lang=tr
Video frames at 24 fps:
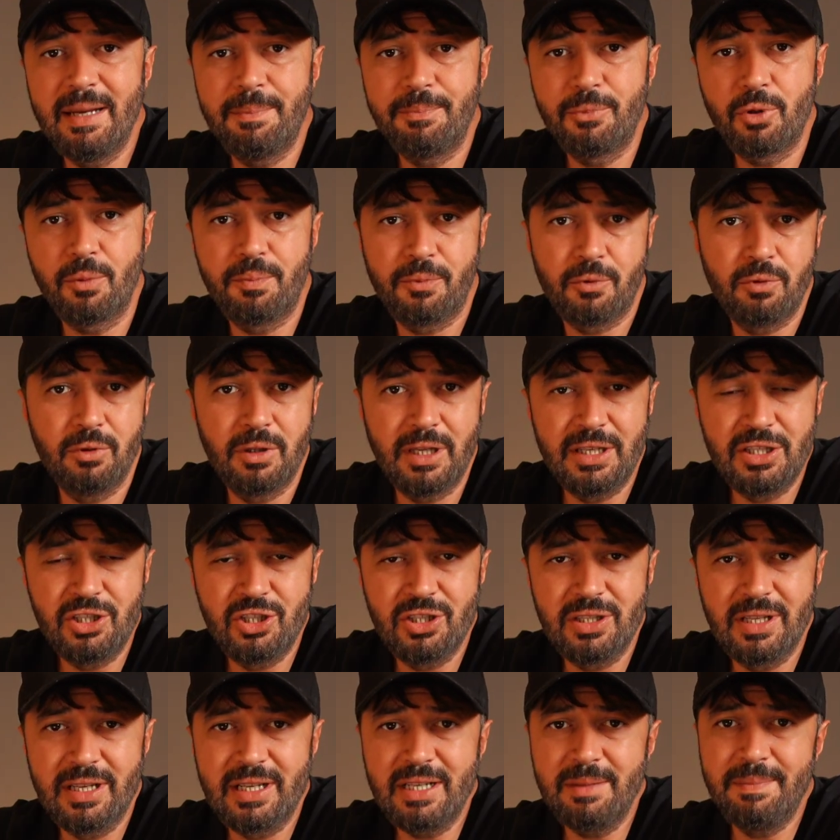laptop
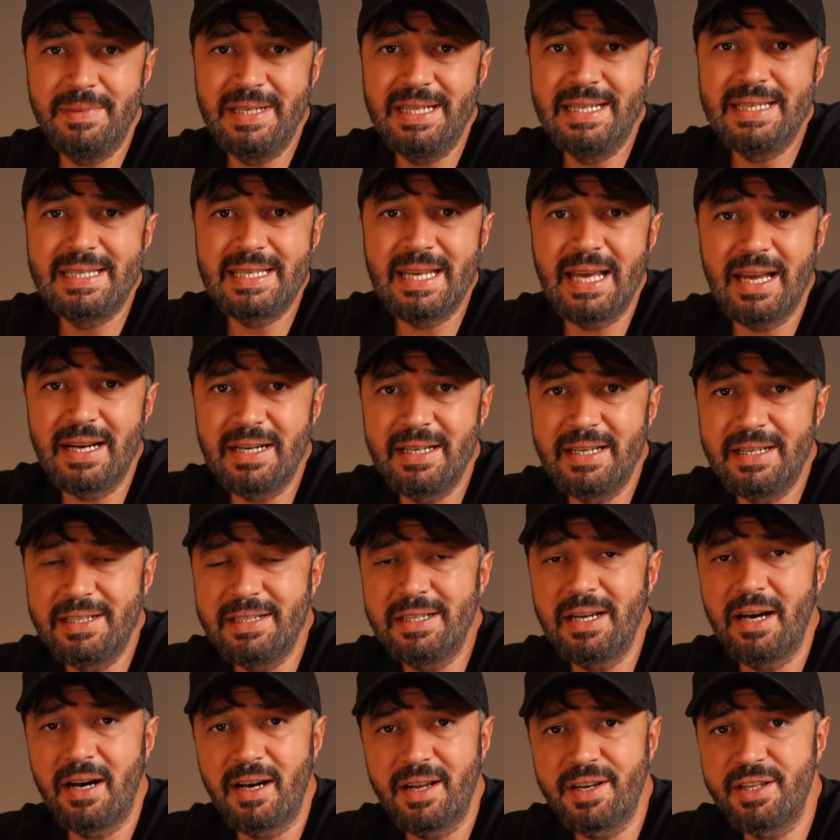kullanıcıları
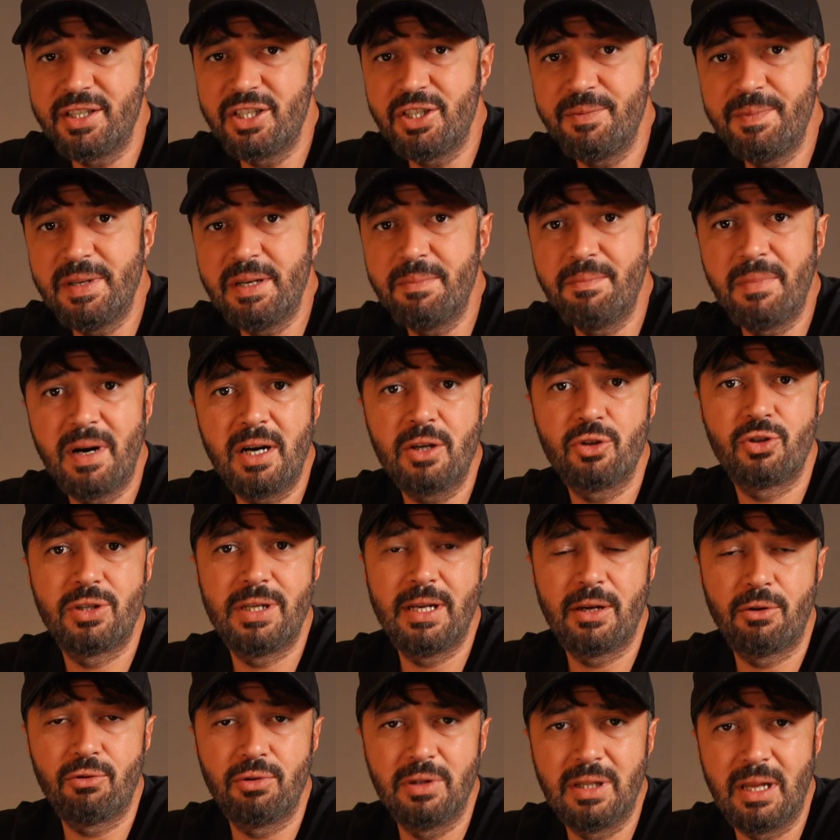bilgisayarlarını harici bir mouse
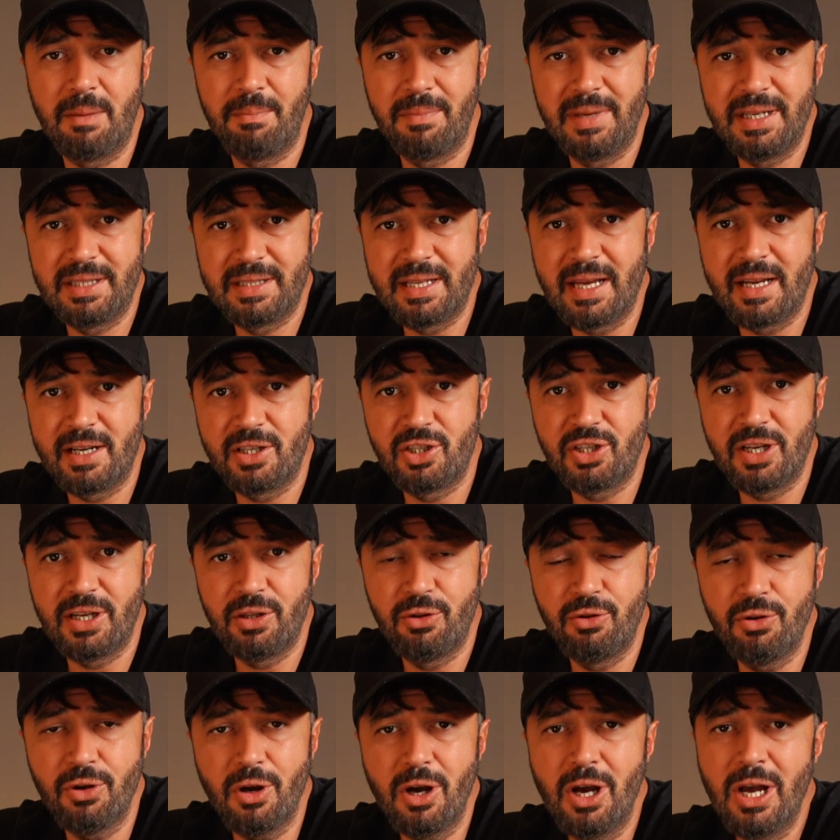ile kullanmayı
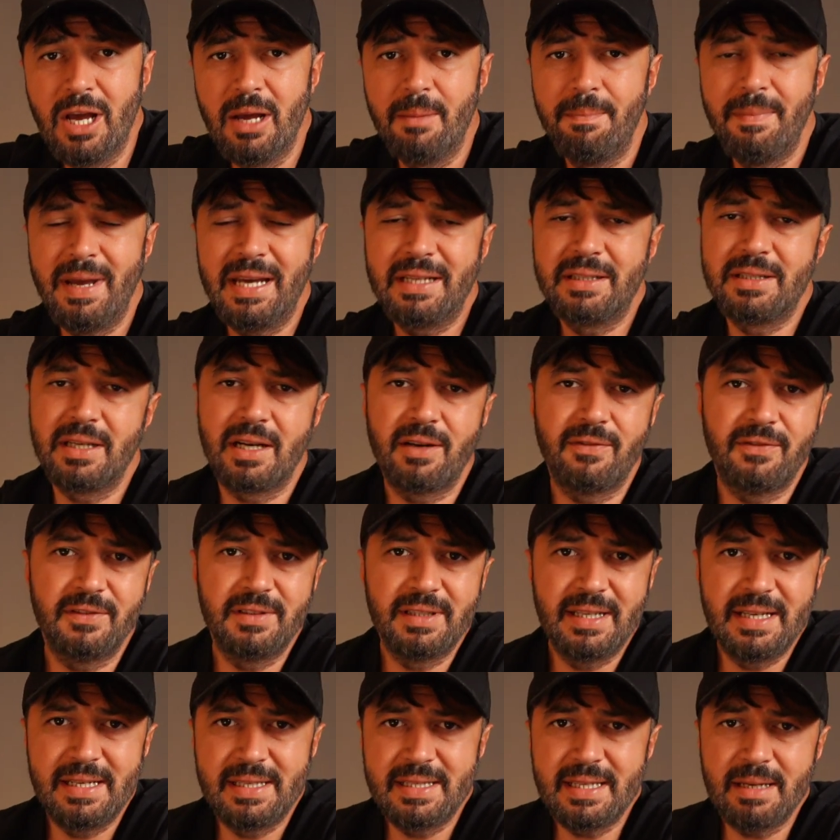tercih ediyor. Mac
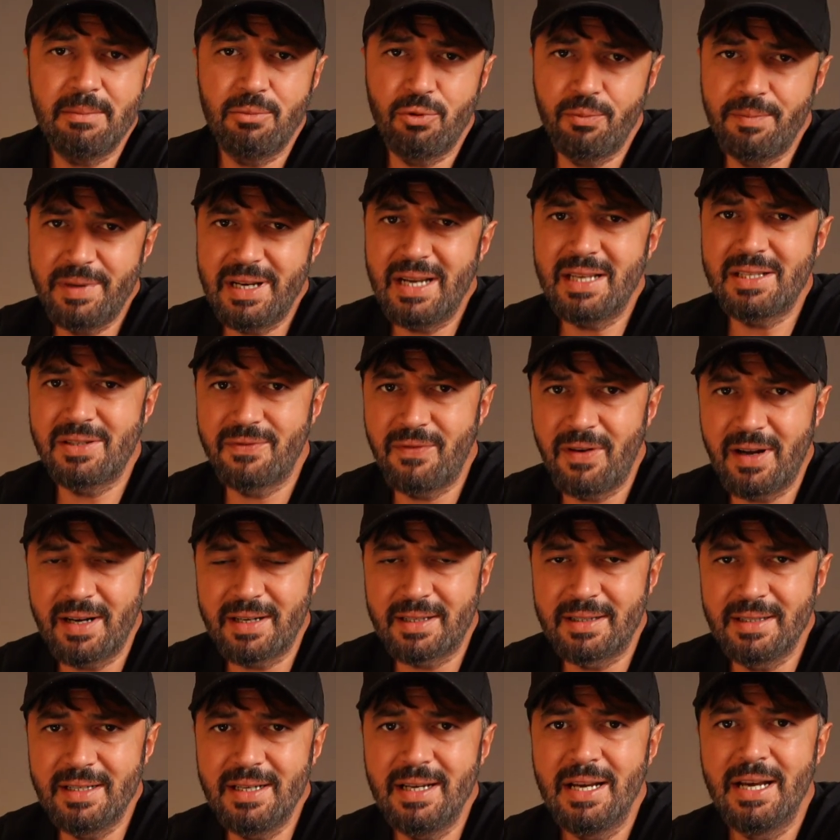tarafında ise bu biraz
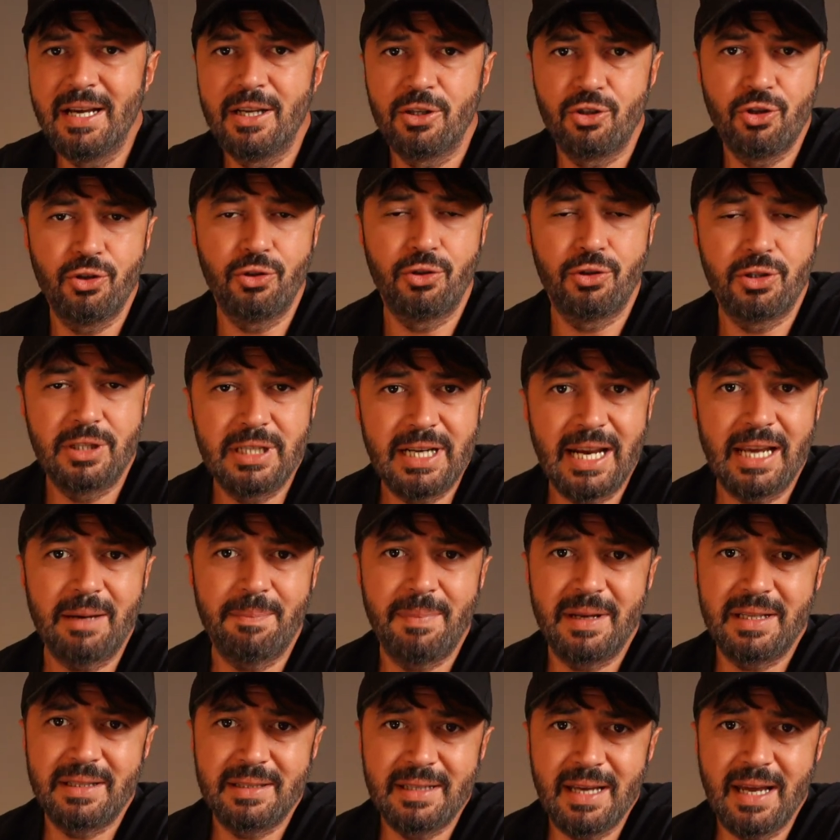farklı. Çünkü
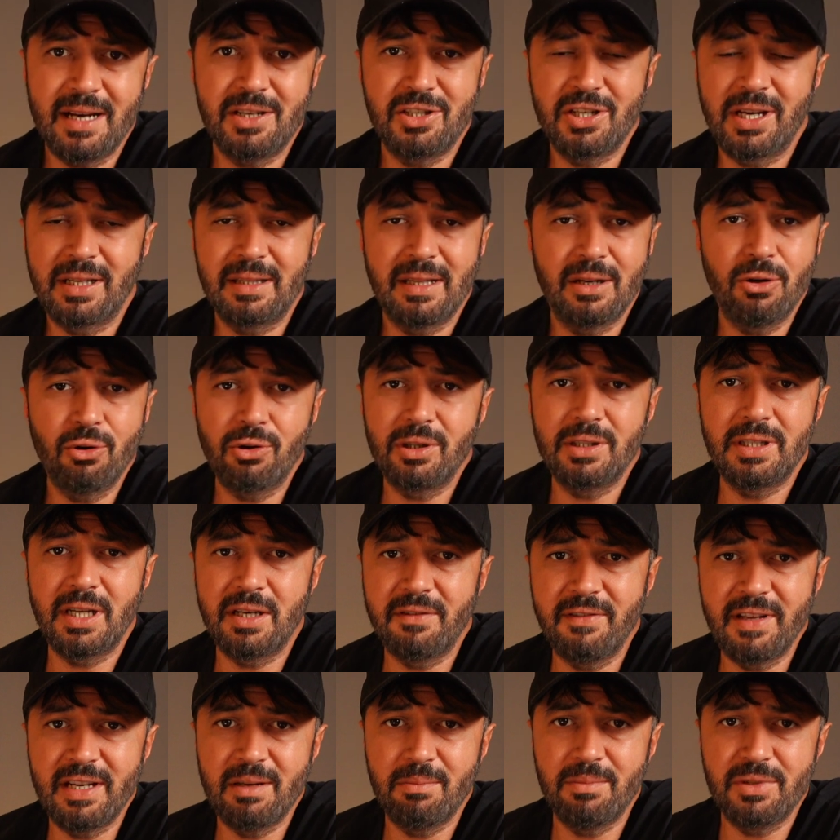trackpad gerçekten o
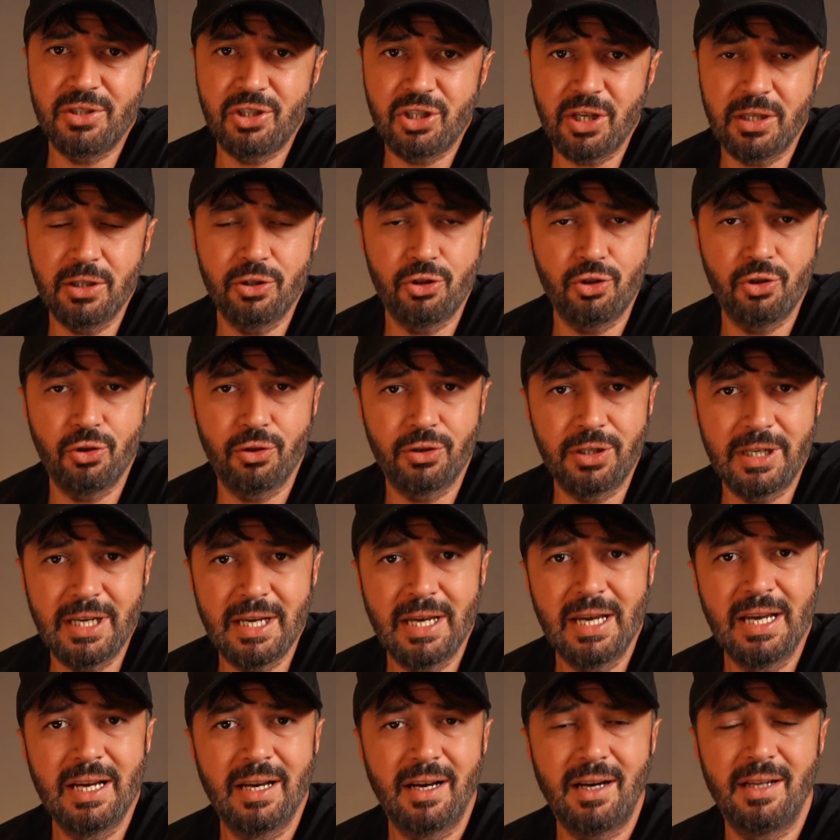kadar verimli çalışıyor
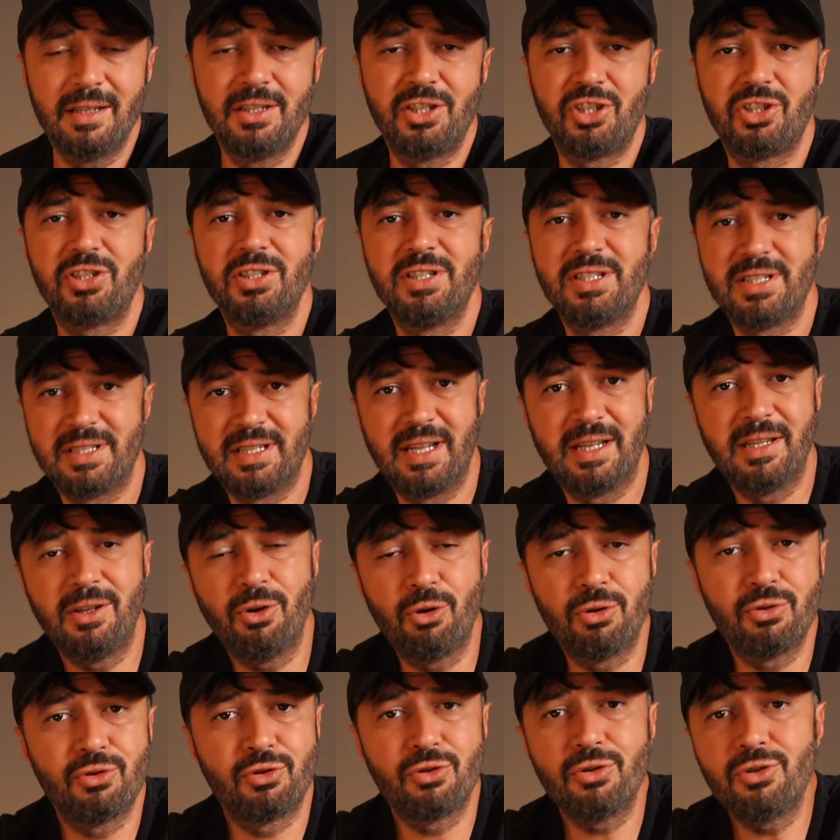ki alıştığınızda
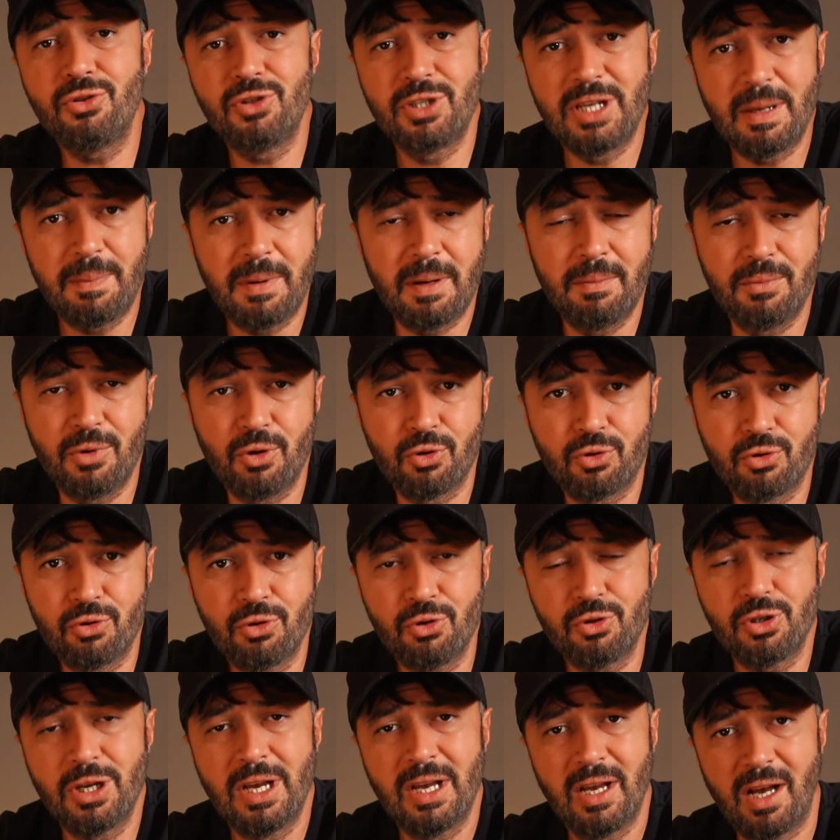da onsuz
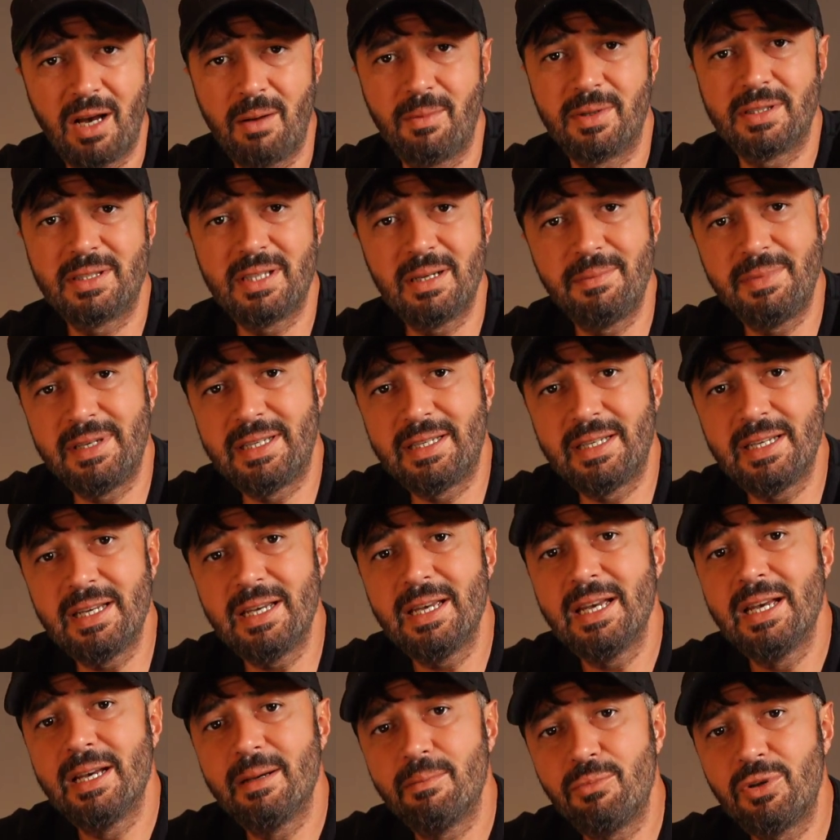yapamıyorsunuz. Ama tabii
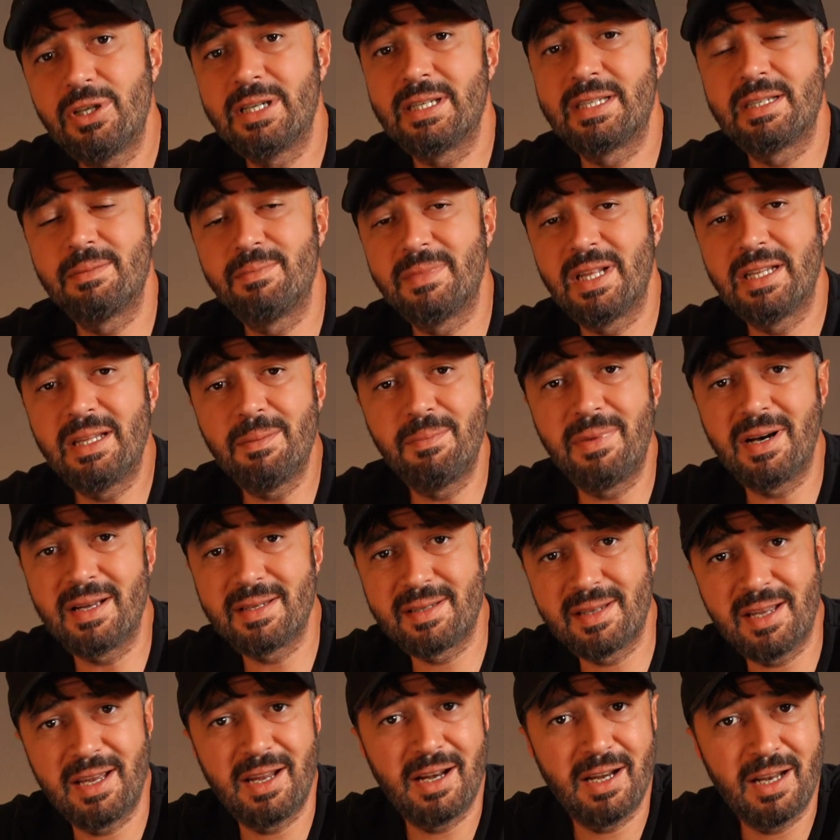ki bu kısımda da
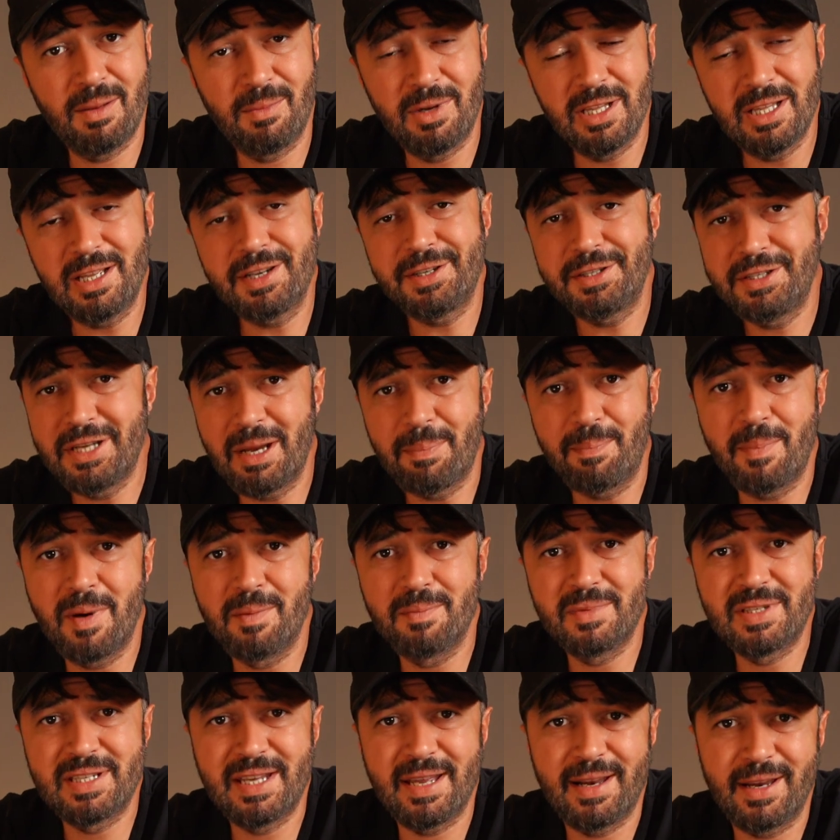bazı ayarlamalar yapmamız